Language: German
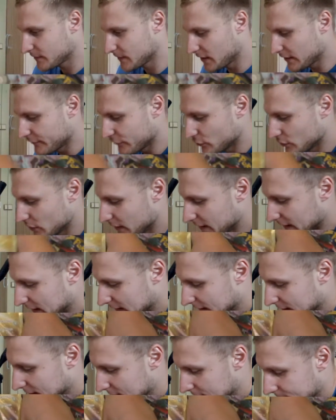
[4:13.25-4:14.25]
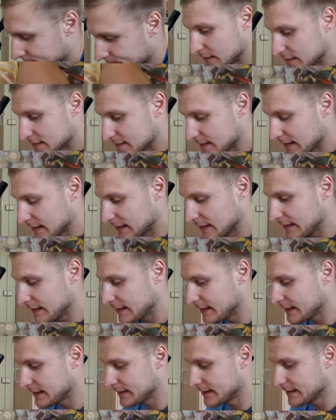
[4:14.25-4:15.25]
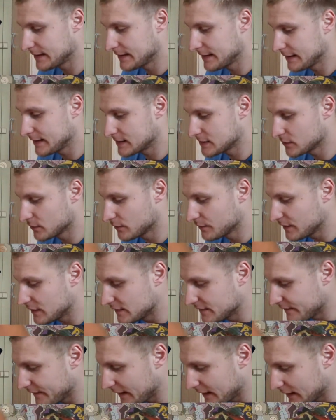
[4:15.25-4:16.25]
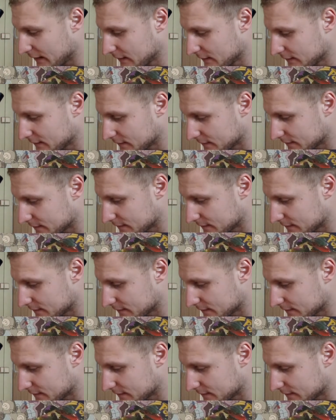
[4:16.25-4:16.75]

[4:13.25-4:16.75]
gewöhnliche Angel. Ist sicherlich nicht so viel wert.